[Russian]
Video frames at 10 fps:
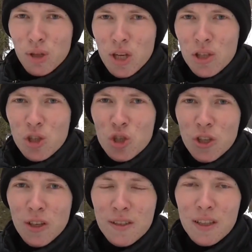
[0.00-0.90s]

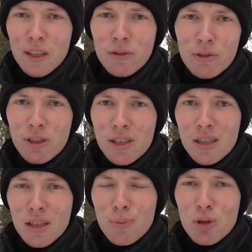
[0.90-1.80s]
Периодически
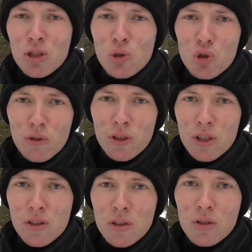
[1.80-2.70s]
останавливайтесь и
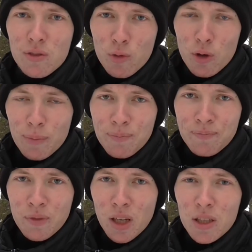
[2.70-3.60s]
прислушивайтесь к звукам.
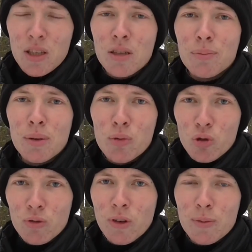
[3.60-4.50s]
Они
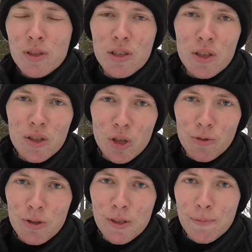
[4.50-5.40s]
помогут вам
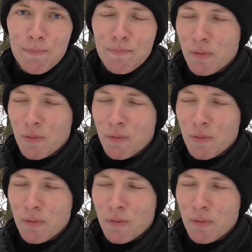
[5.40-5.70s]
сориентироваться.